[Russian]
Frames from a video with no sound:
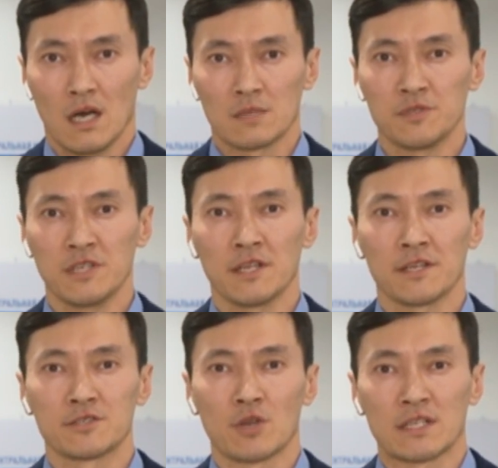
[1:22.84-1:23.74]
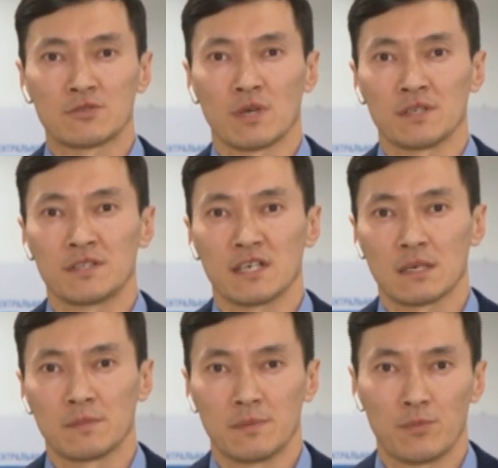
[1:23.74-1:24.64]
Отменили регистрацию
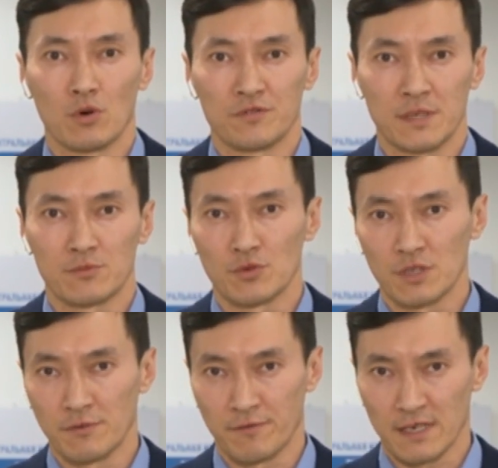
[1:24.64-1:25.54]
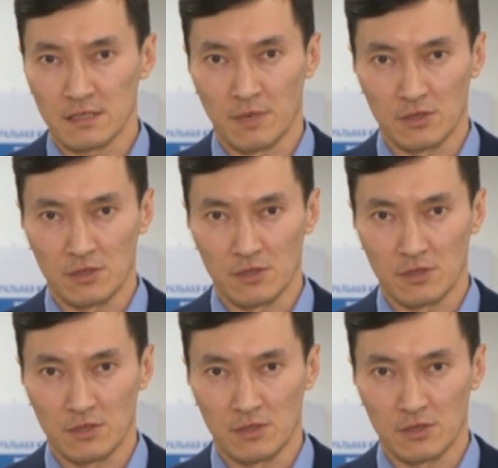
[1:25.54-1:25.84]
кандидатам и по всем другим фактам,